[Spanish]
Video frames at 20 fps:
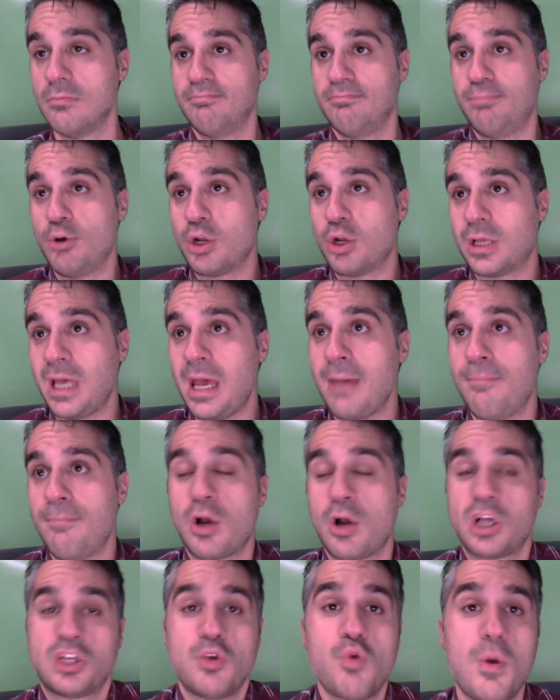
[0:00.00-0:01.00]
¿Por qué?
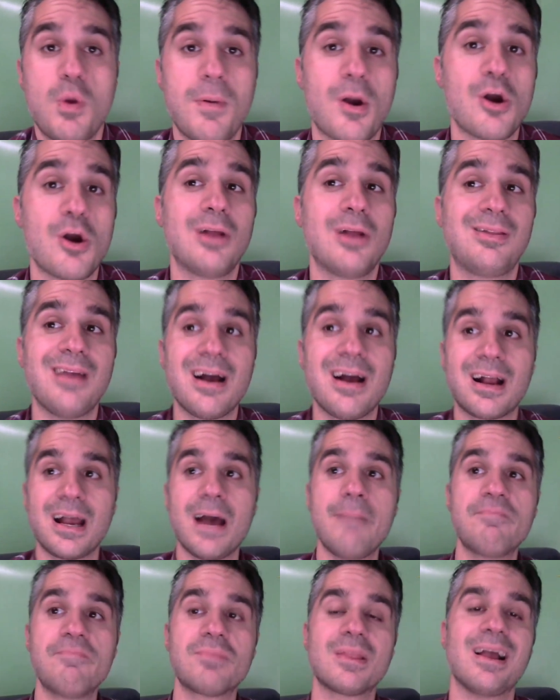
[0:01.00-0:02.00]
Porque Son Weaver cuando
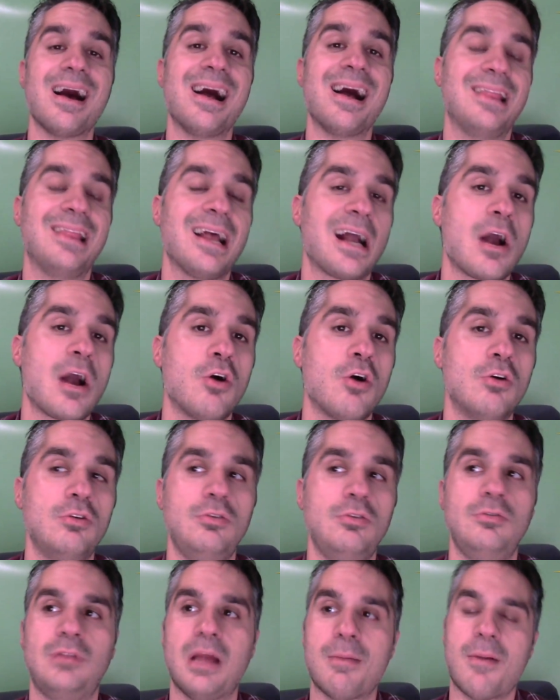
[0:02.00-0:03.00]
ataca, ataca
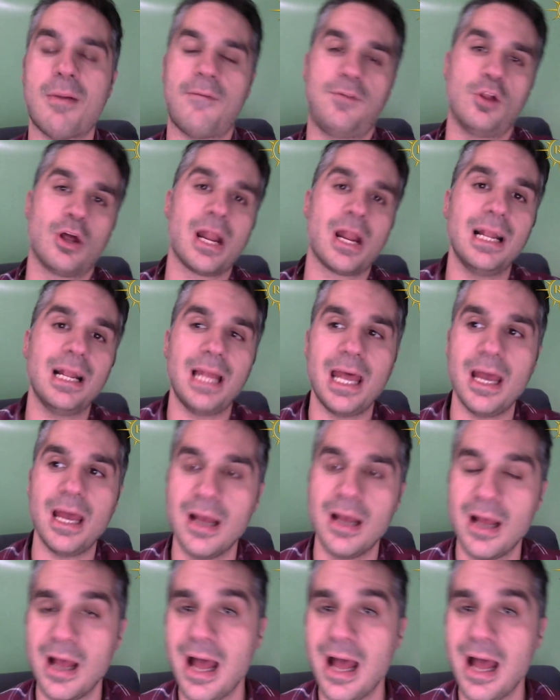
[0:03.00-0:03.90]
con temas florales,